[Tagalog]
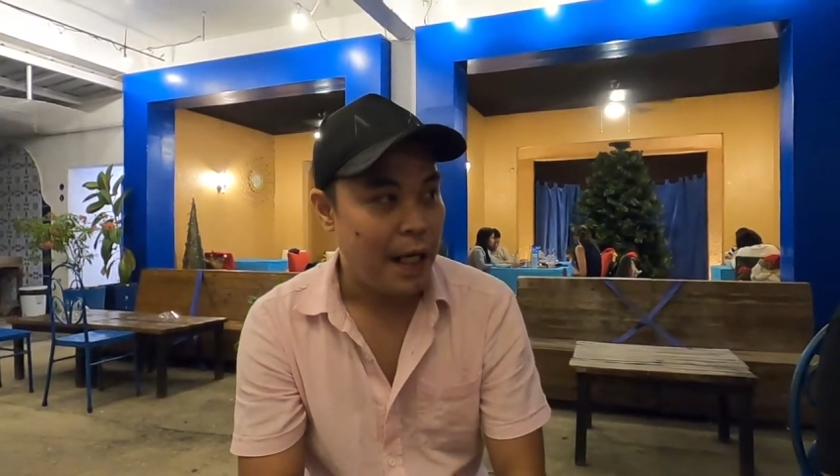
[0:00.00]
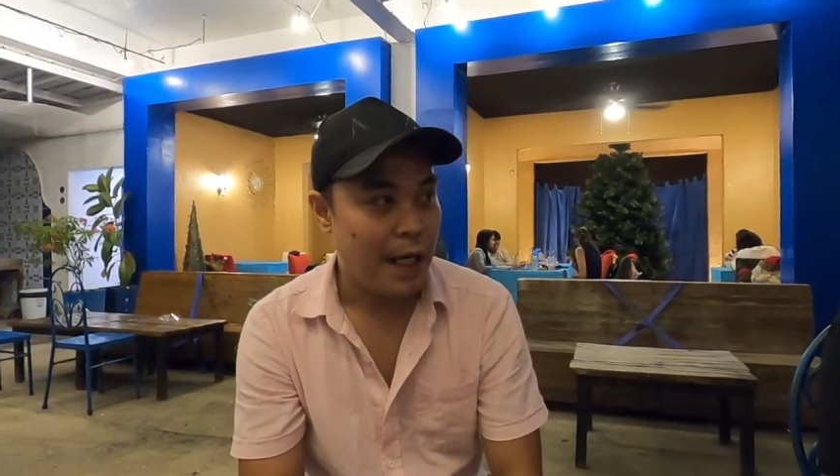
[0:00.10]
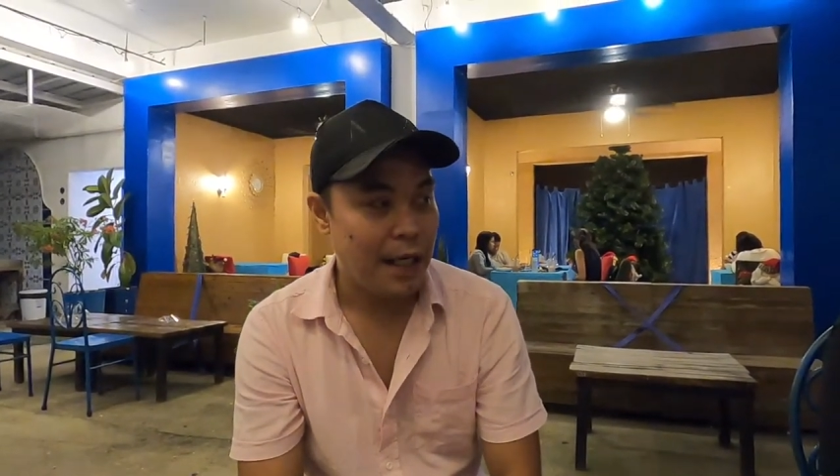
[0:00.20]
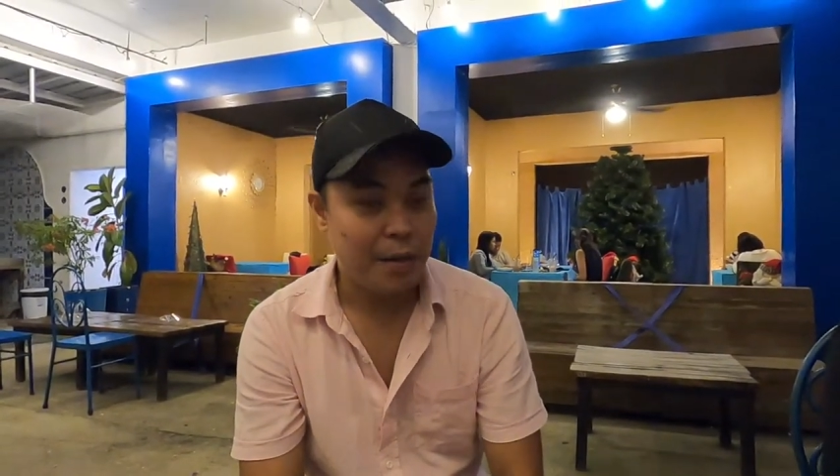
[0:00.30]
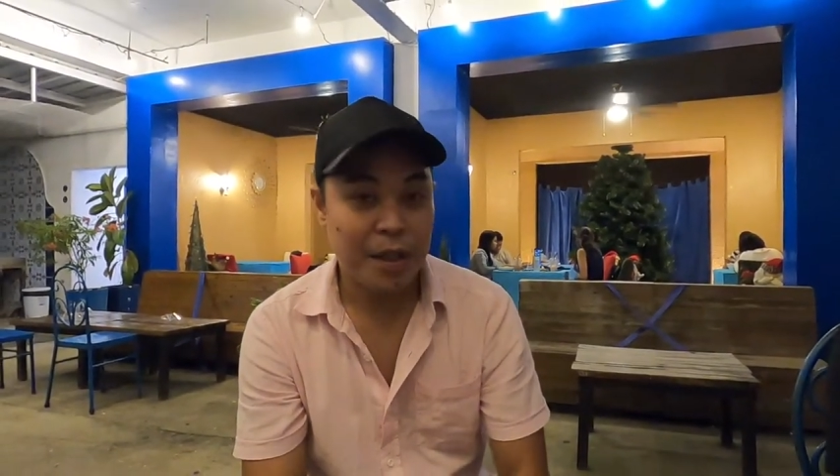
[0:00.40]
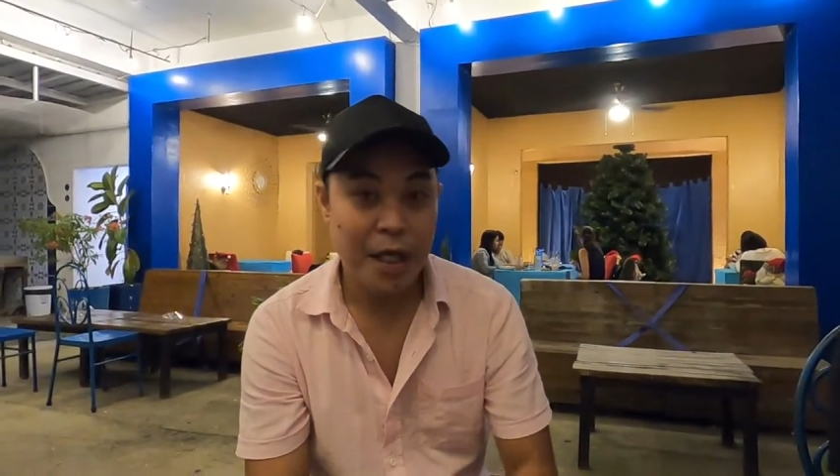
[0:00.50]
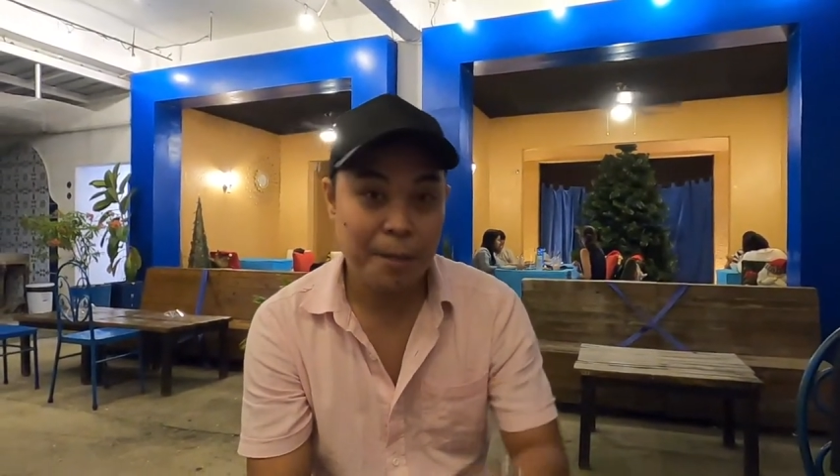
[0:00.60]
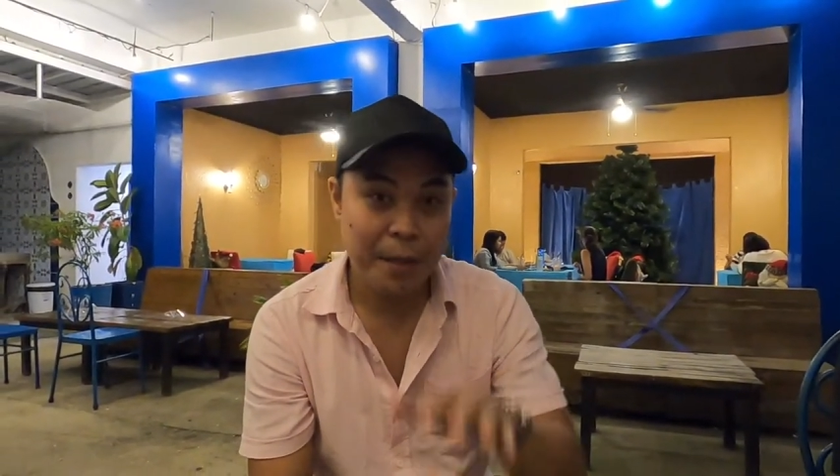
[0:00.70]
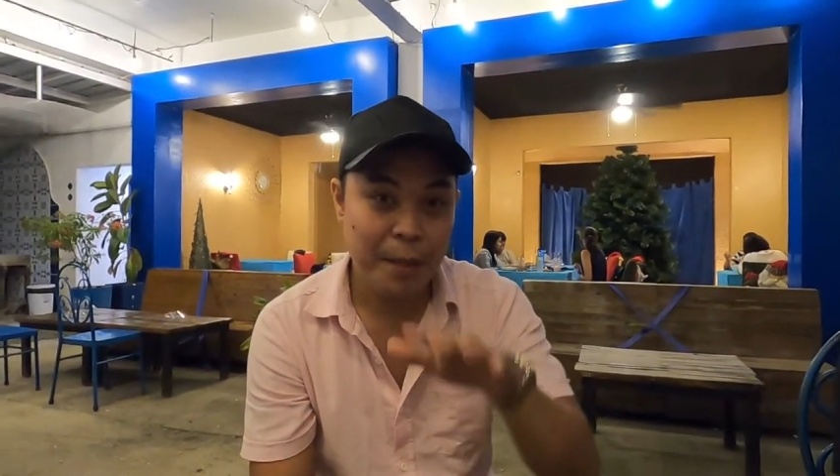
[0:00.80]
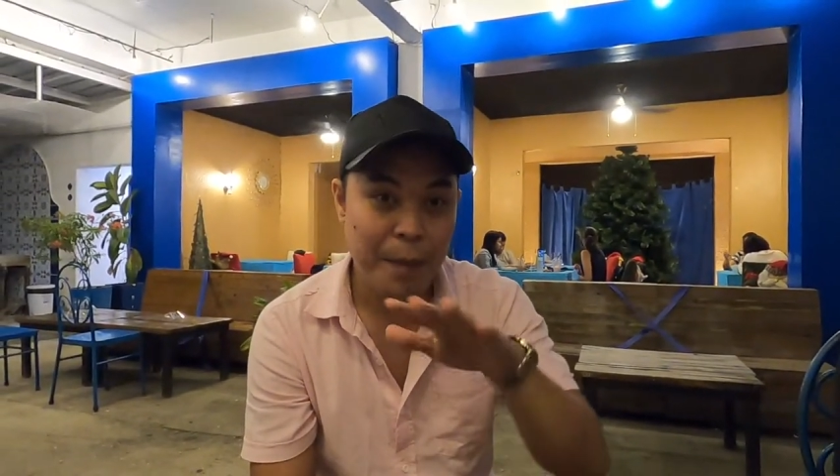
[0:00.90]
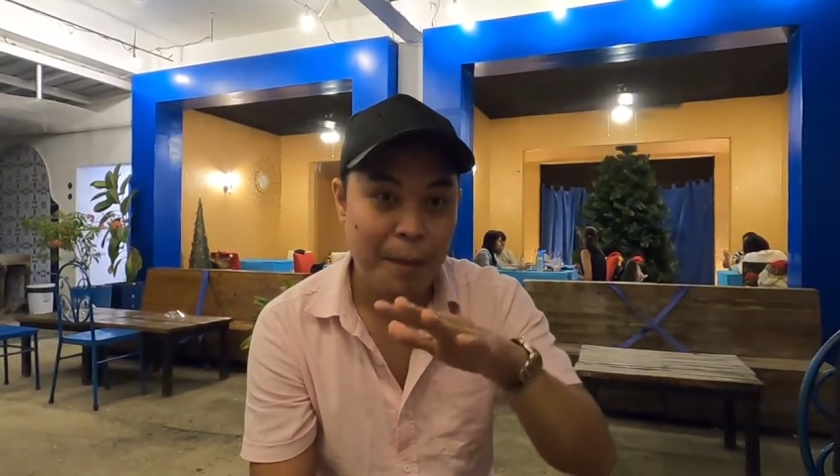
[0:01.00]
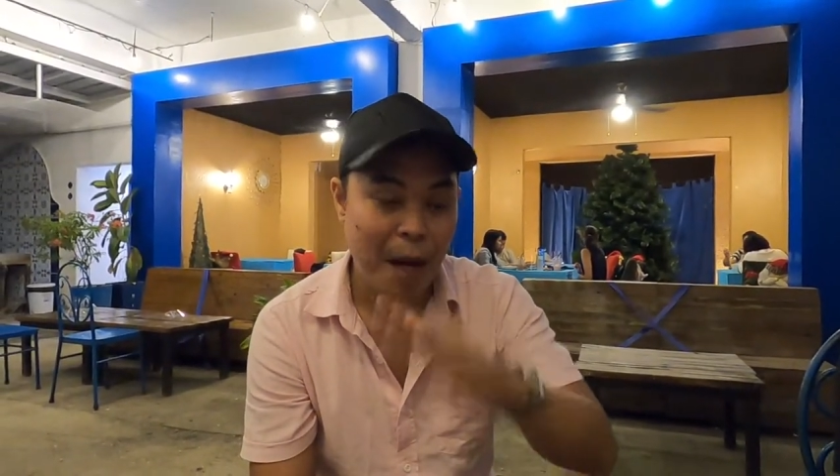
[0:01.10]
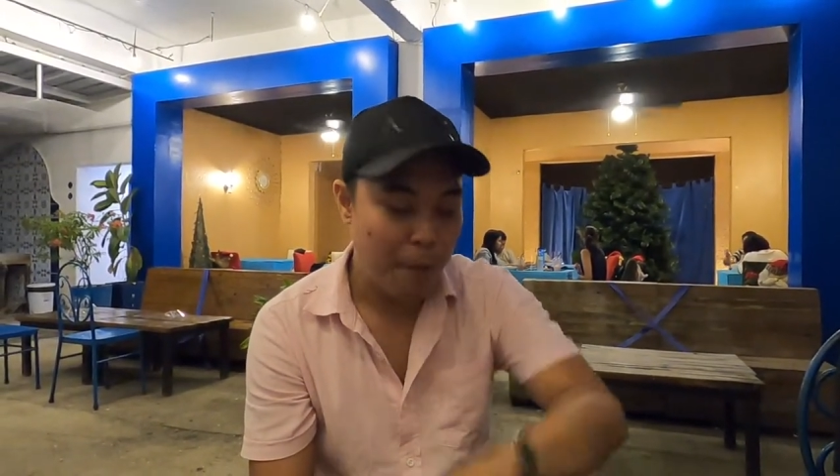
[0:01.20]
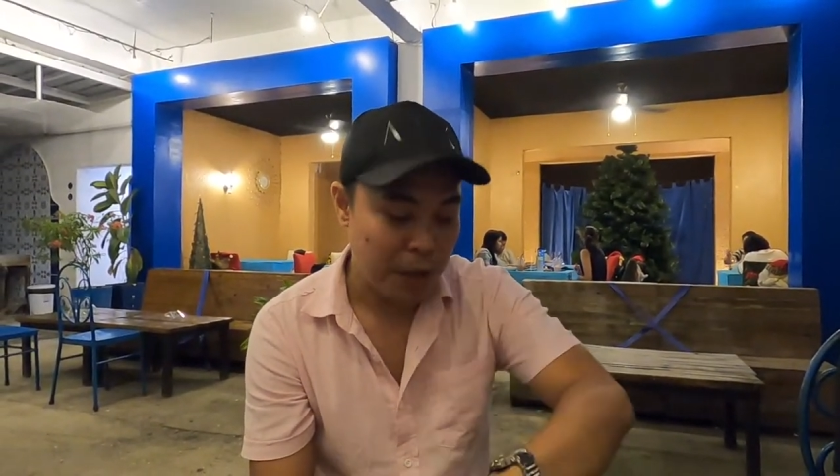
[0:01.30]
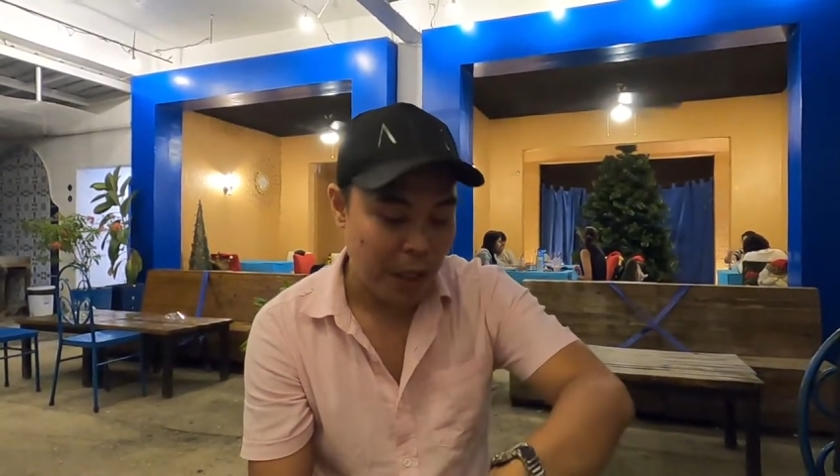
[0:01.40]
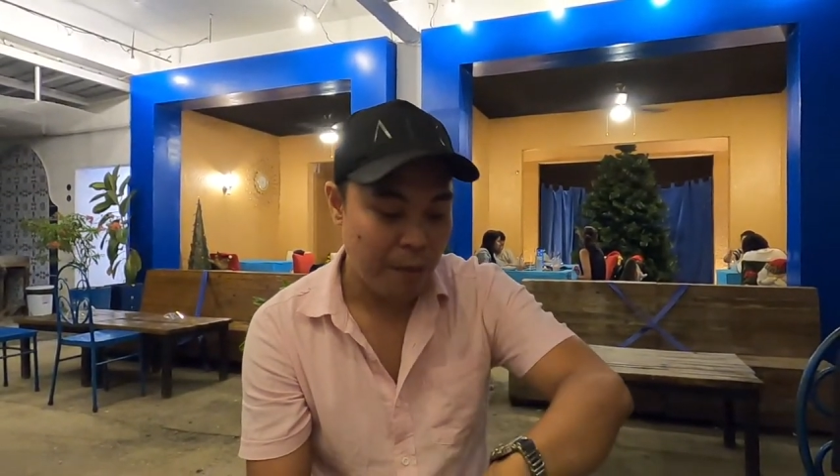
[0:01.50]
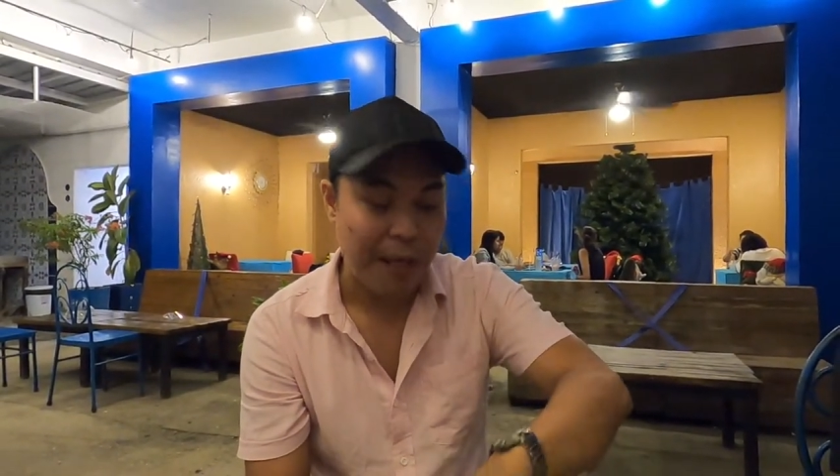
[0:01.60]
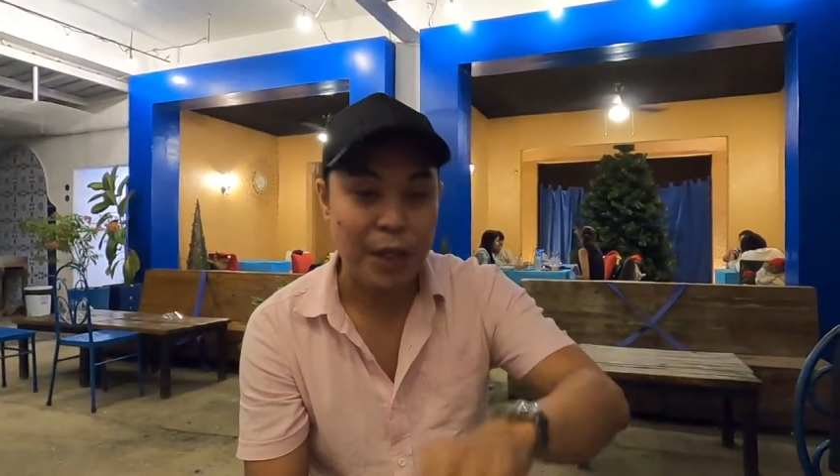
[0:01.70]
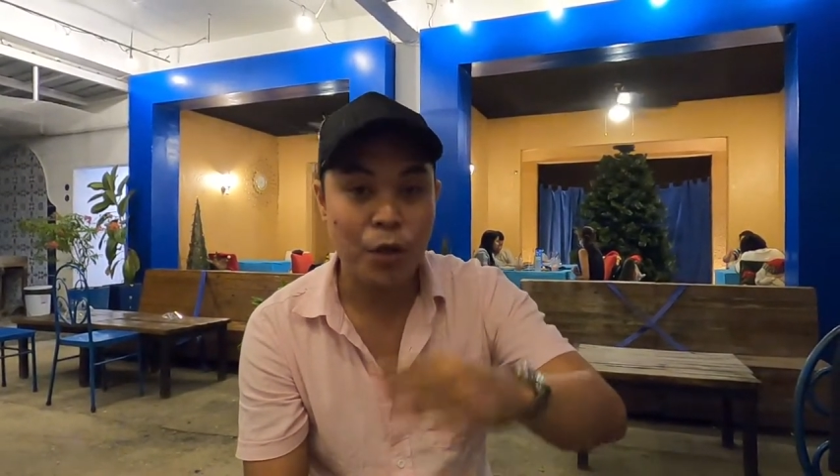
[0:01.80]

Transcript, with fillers: At syempre, papabot kayo na